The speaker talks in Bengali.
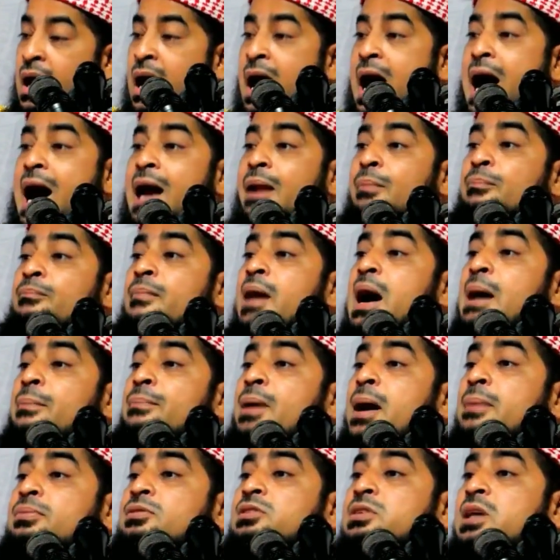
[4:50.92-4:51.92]
আর মা
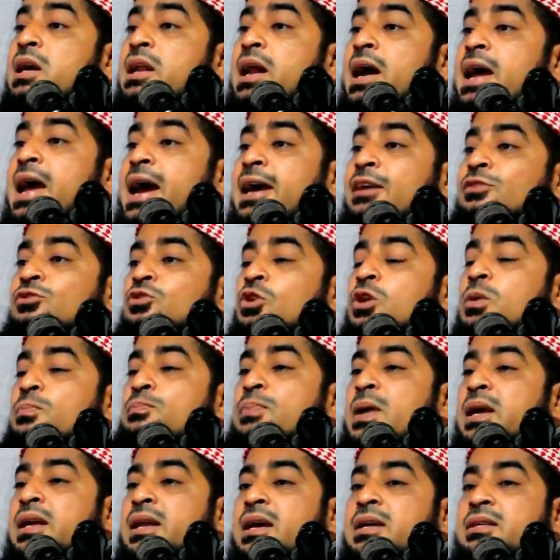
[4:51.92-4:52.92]
বাপ ছাড়া একজন
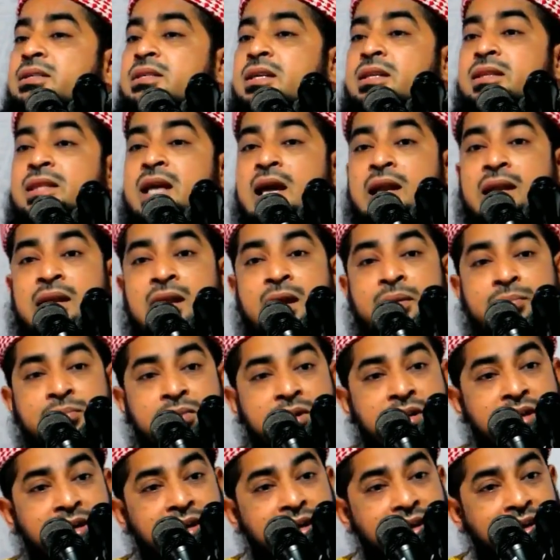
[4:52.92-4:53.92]
পাঠাইছে তার নাম
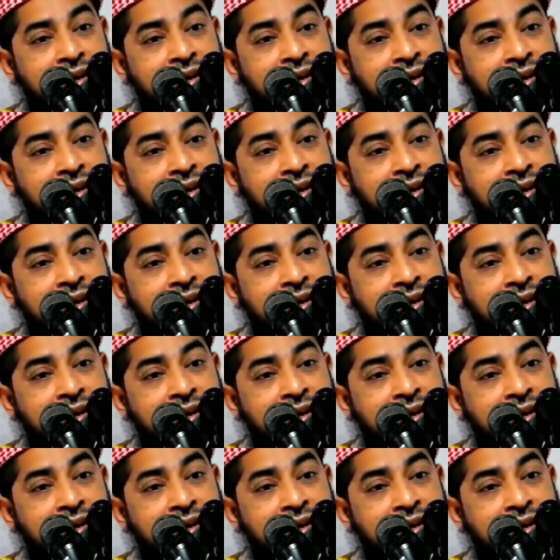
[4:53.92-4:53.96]
কি